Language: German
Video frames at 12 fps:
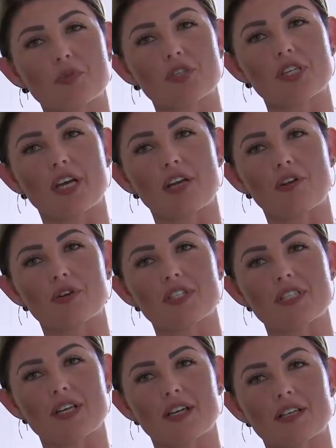spontan auch
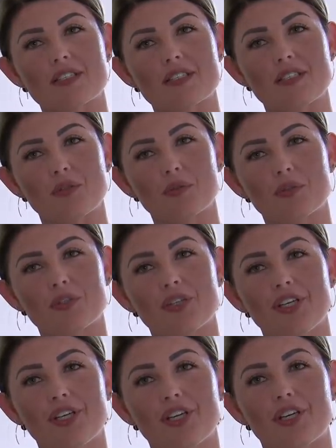diese Aktion
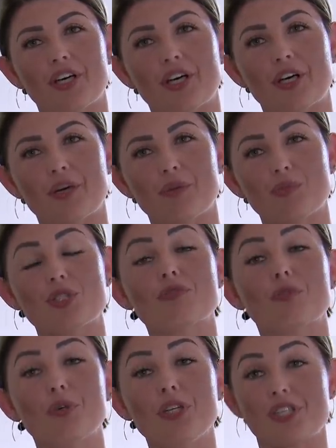äh, des
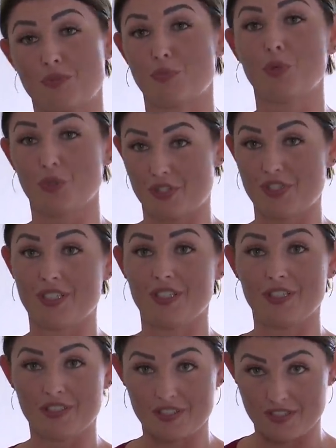Frühjahrsputz
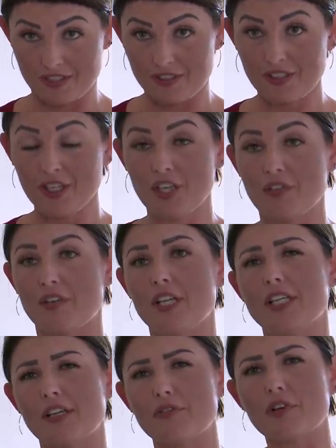in den Sinn, weil
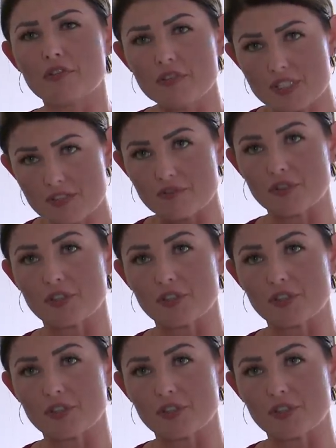ich einfach wissen